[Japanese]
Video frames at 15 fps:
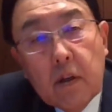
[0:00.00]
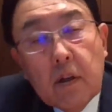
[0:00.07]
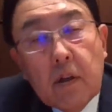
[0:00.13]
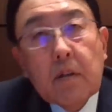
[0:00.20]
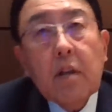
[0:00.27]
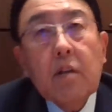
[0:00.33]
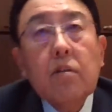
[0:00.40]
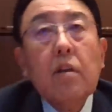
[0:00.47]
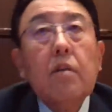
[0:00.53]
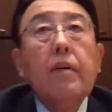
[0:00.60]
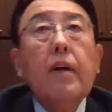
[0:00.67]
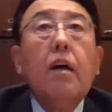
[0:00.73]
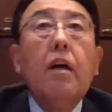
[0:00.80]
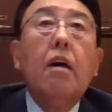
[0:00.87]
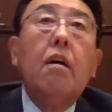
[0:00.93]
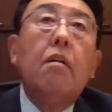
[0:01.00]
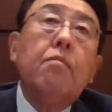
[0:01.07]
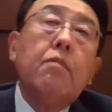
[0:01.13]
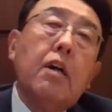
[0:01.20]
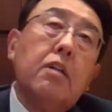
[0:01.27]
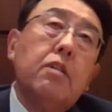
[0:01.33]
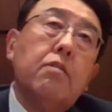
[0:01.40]
はい、例えば、
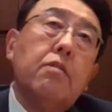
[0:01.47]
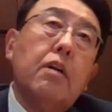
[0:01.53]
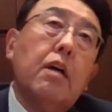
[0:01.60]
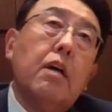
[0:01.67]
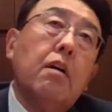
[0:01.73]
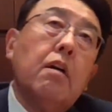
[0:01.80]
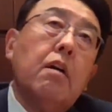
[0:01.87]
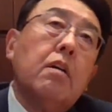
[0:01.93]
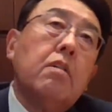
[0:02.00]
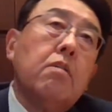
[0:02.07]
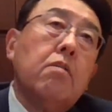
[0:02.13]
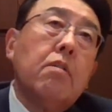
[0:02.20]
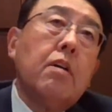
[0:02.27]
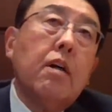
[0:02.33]
昔は、あの、